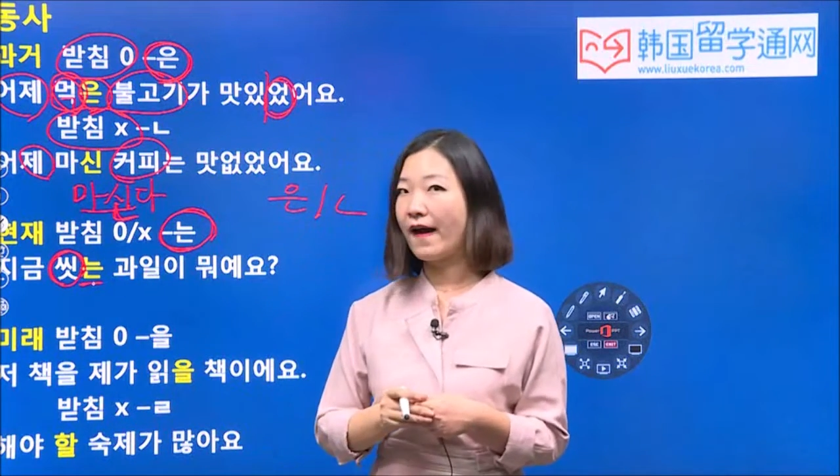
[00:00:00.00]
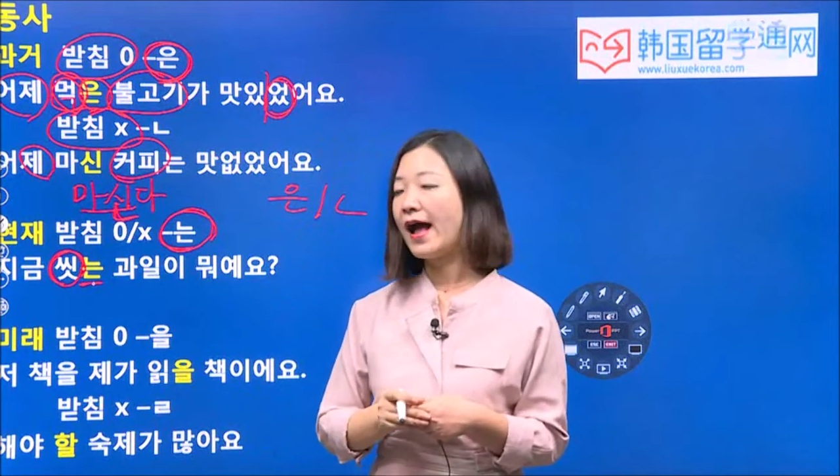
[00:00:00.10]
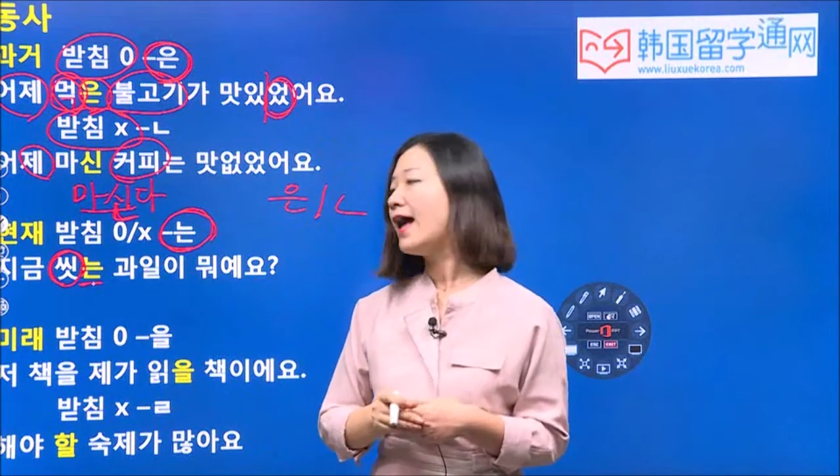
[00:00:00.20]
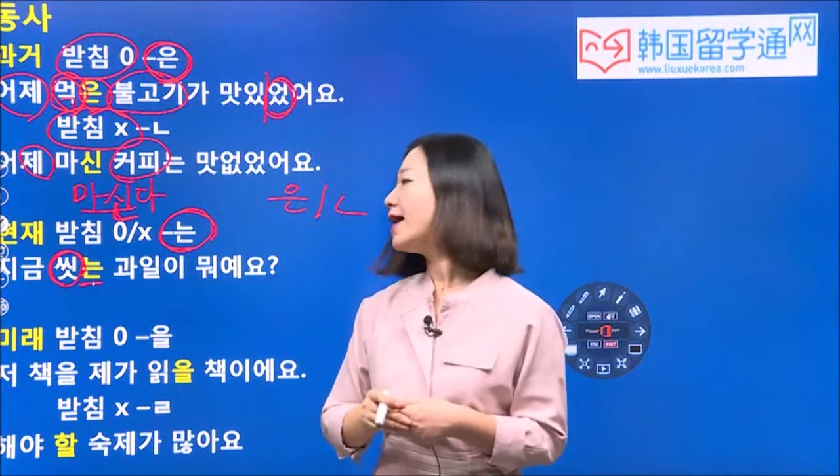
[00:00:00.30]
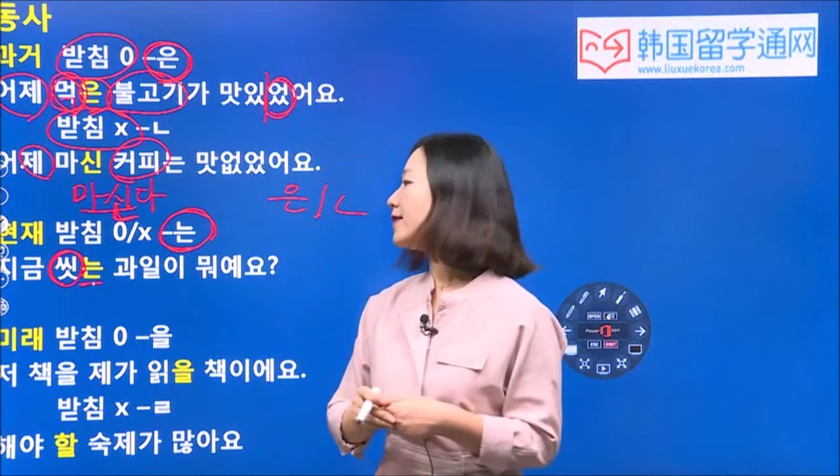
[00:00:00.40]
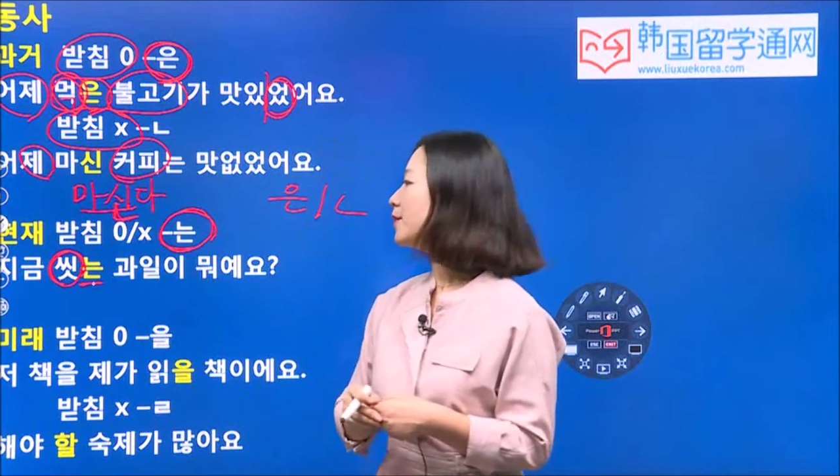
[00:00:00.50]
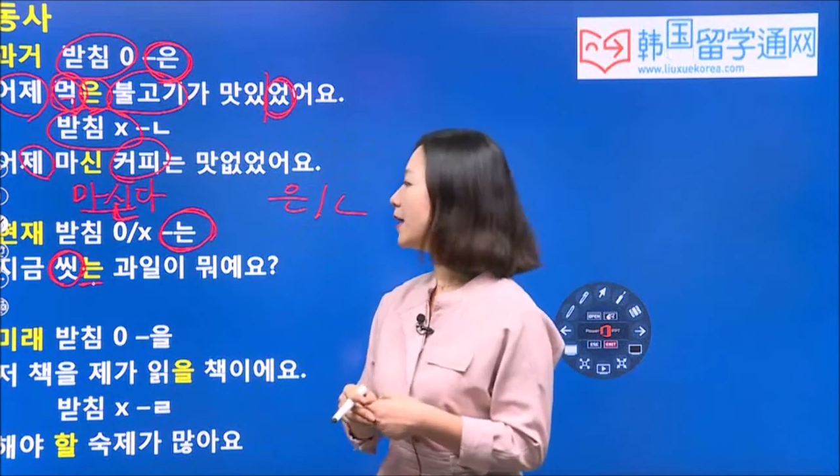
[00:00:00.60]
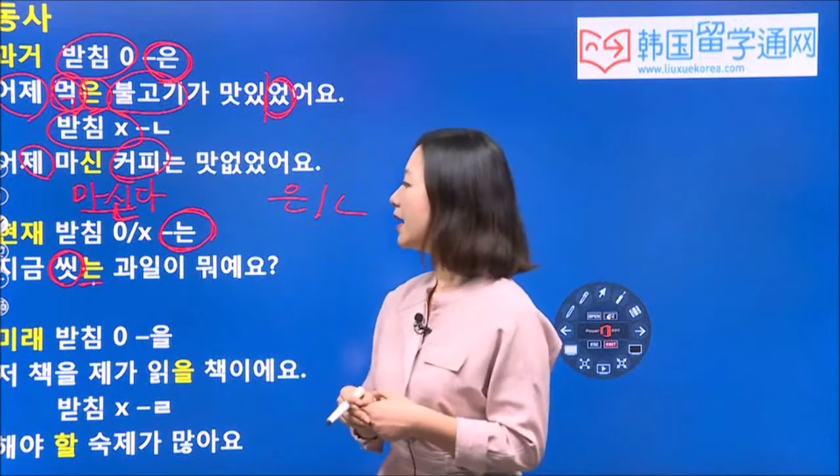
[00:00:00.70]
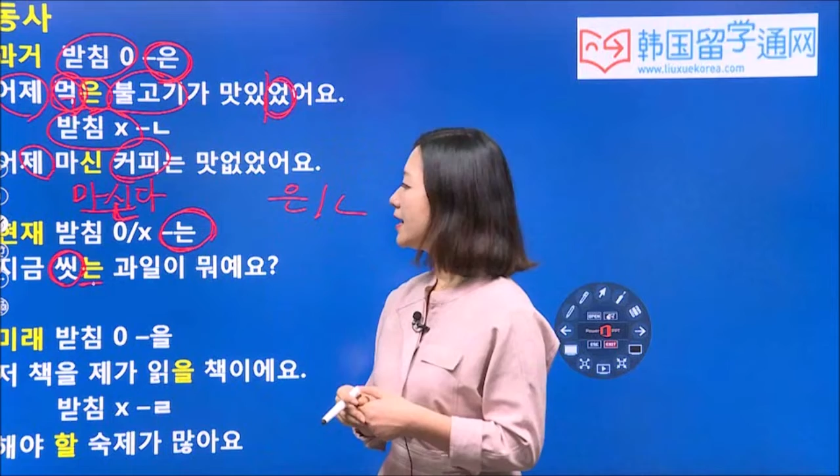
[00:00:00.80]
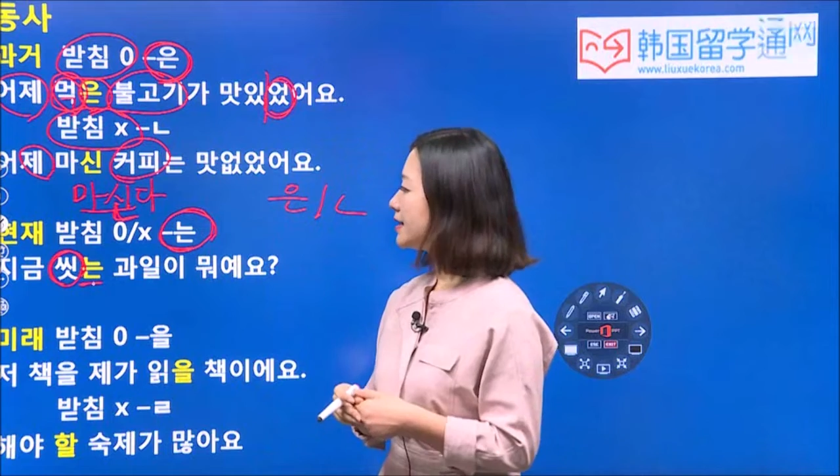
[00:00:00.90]
啊，那
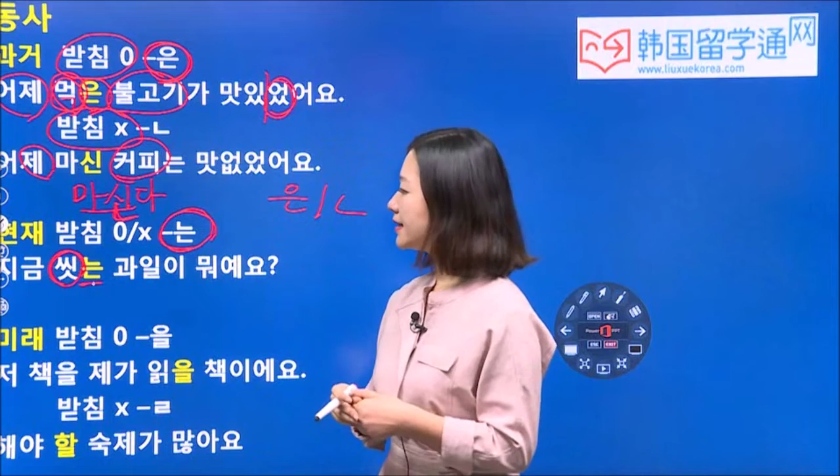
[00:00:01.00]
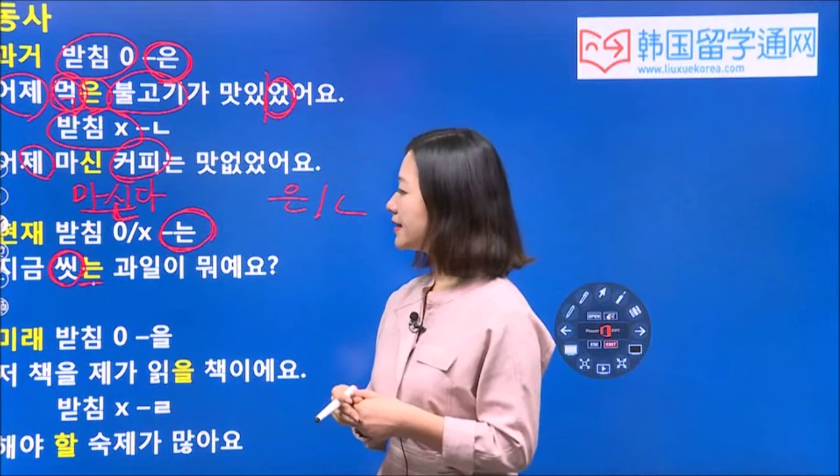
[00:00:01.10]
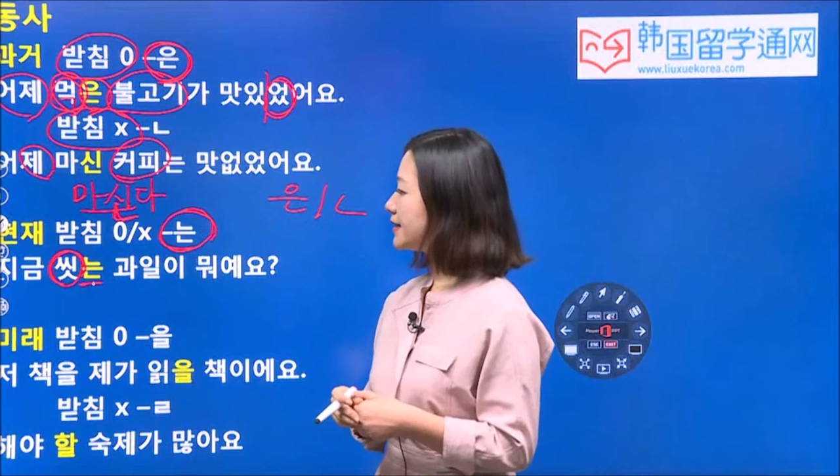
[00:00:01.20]
么这个